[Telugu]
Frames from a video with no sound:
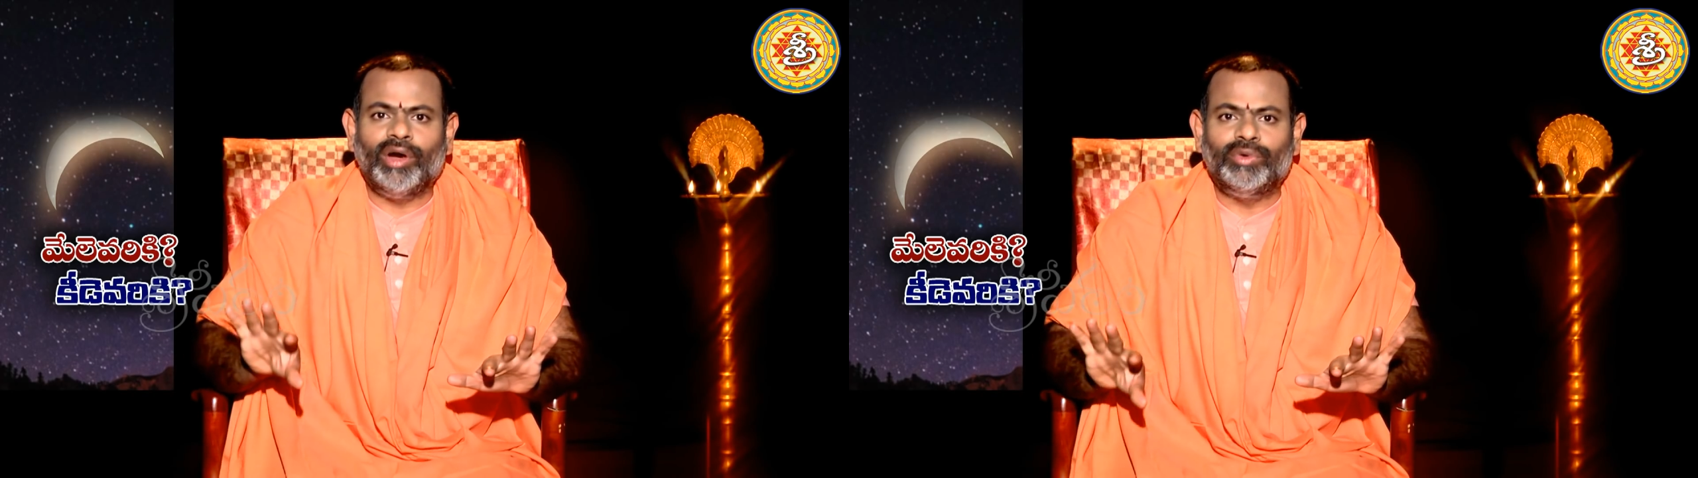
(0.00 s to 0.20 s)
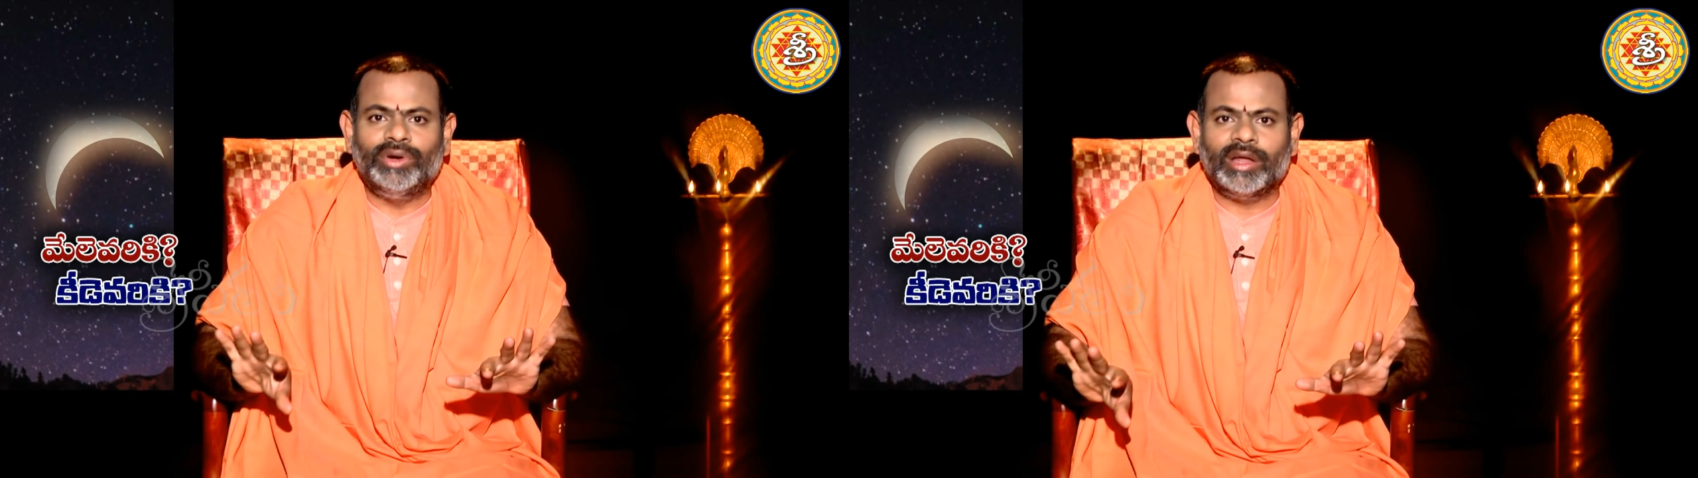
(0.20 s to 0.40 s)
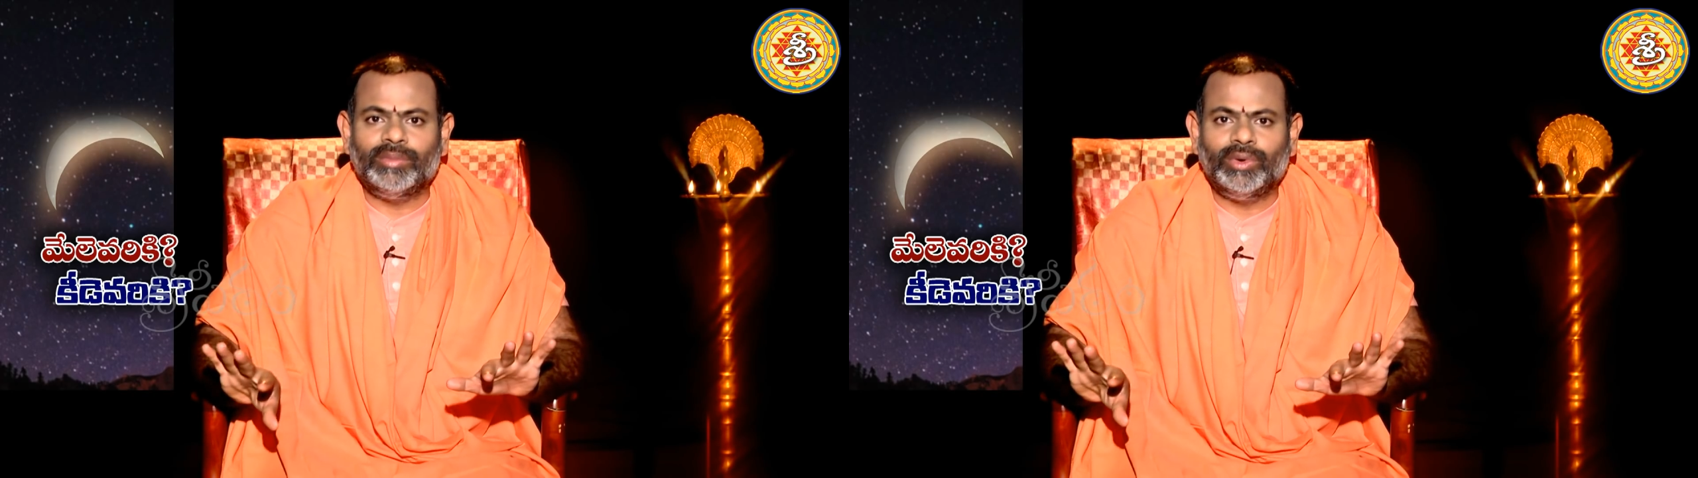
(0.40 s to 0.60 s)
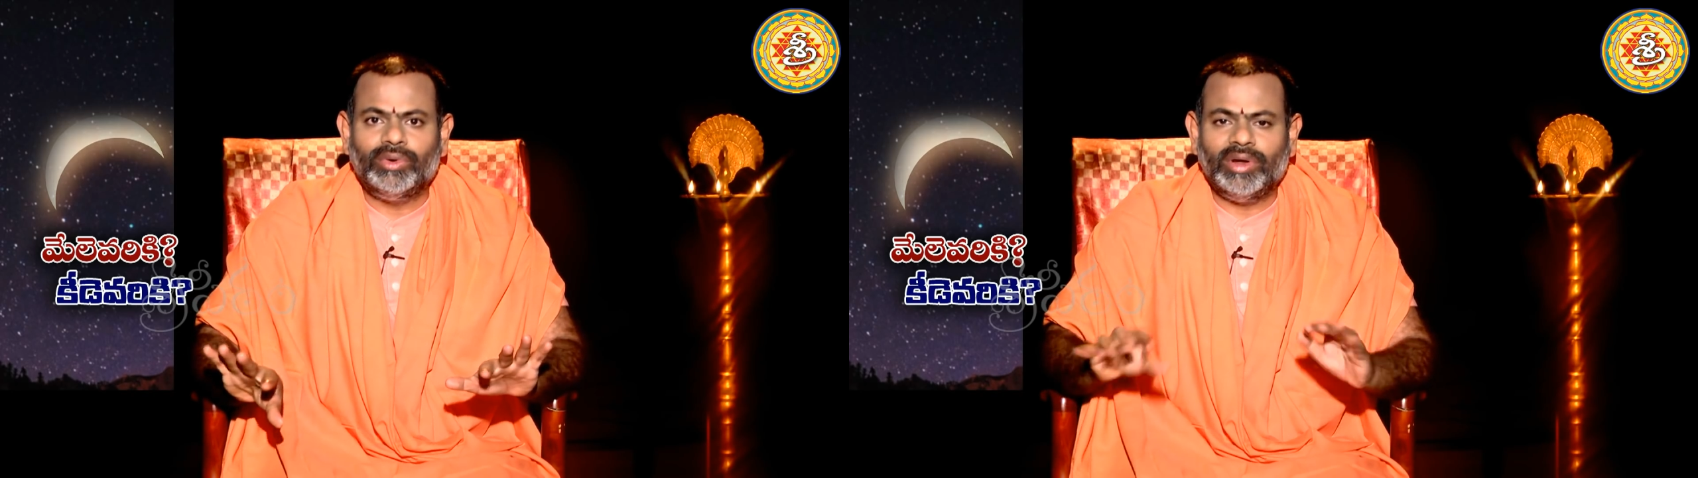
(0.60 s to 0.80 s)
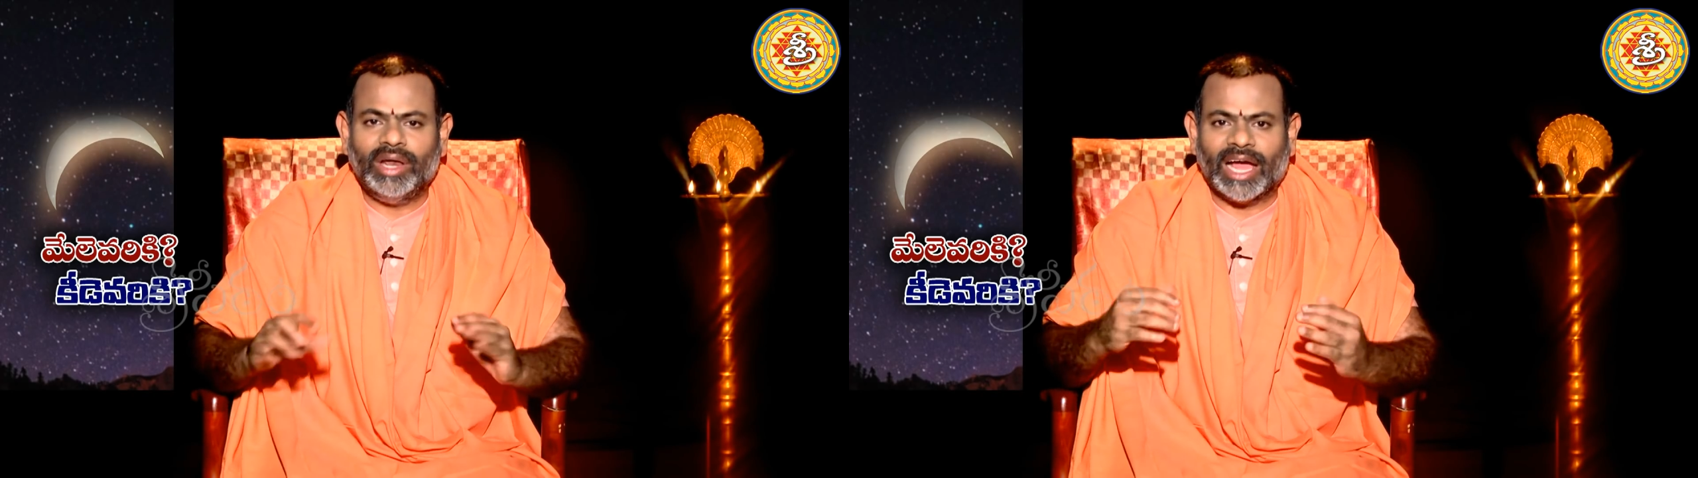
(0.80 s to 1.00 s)
ఉండడము
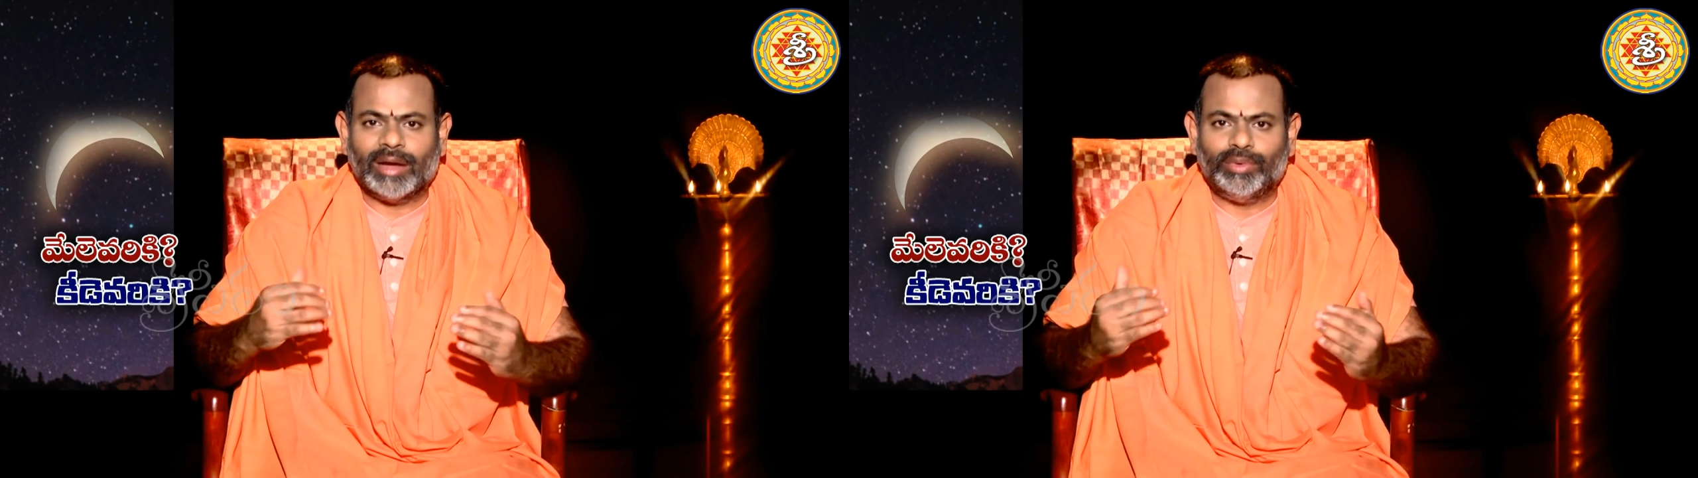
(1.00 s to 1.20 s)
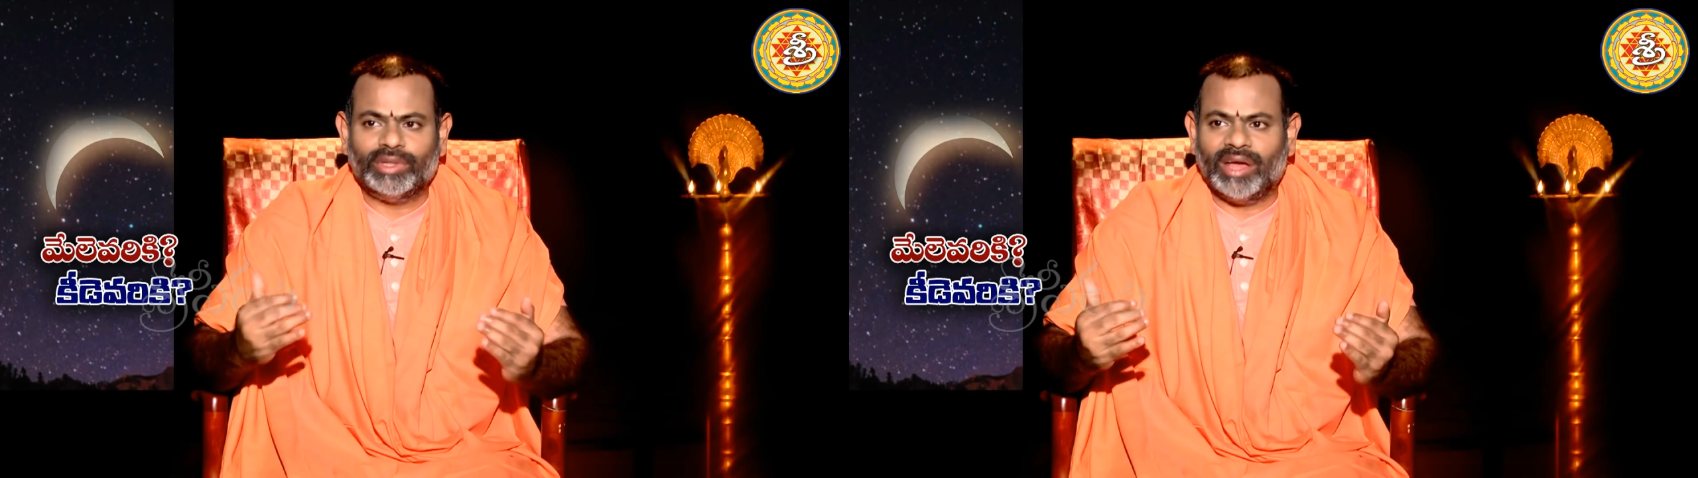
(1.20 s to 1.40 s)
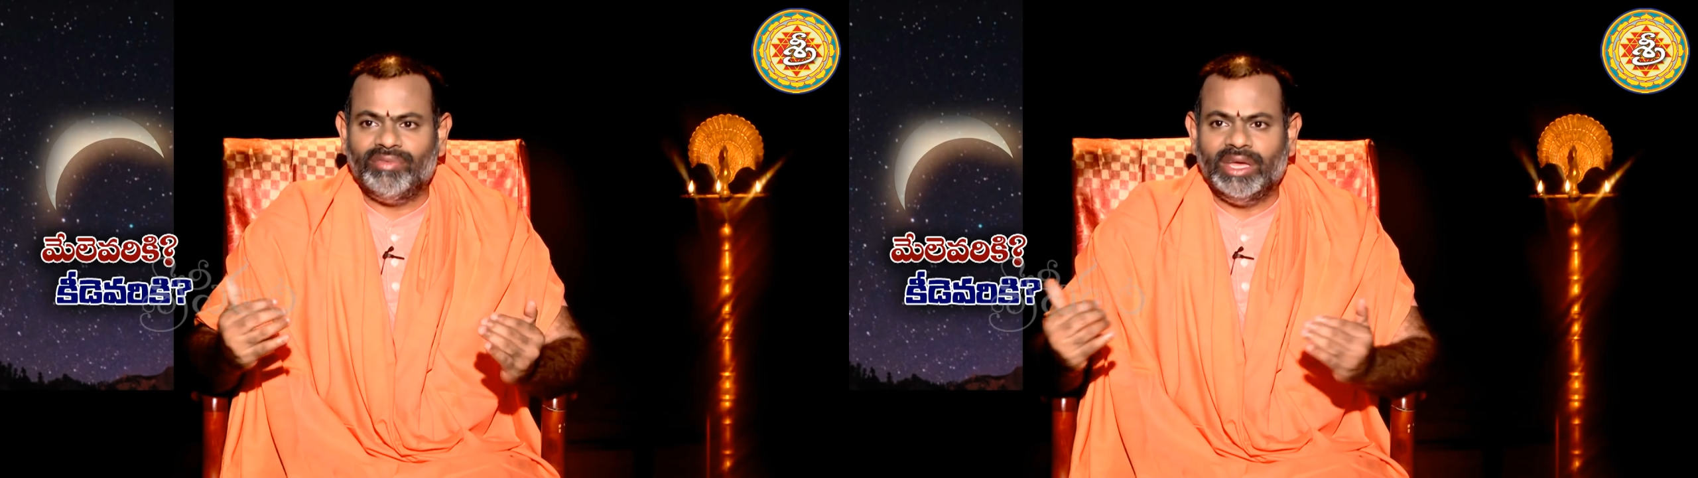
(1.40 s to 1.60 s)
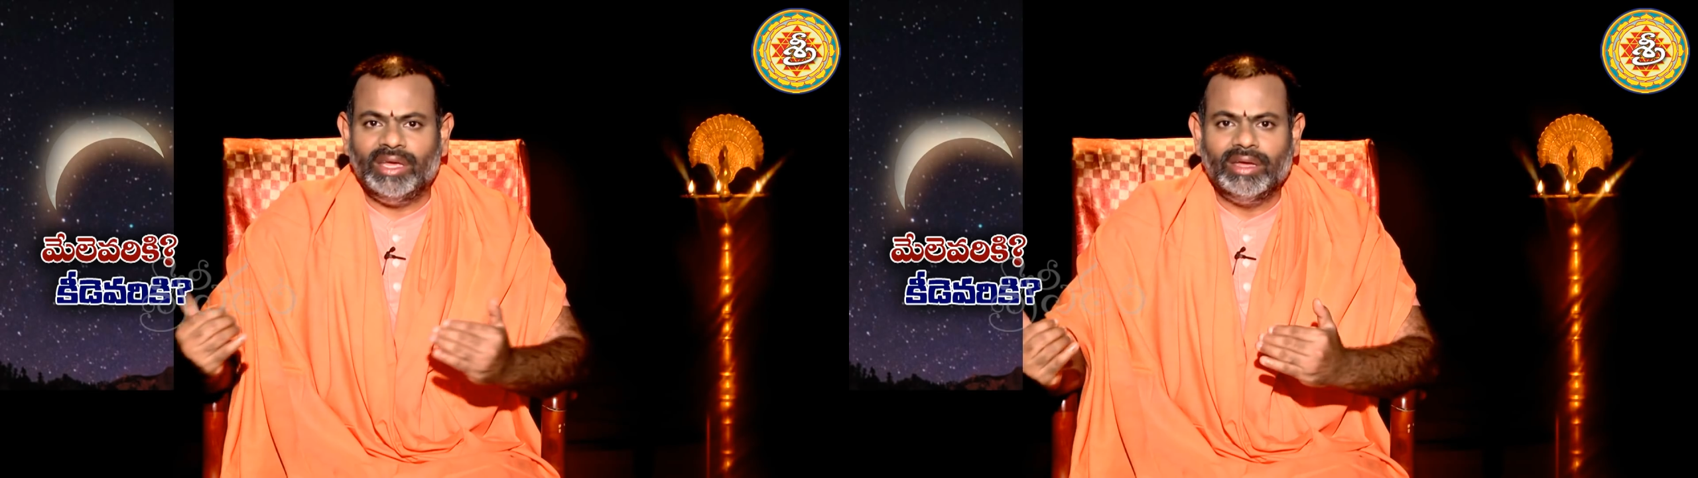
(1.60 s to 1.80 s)
లేకపోతే అవి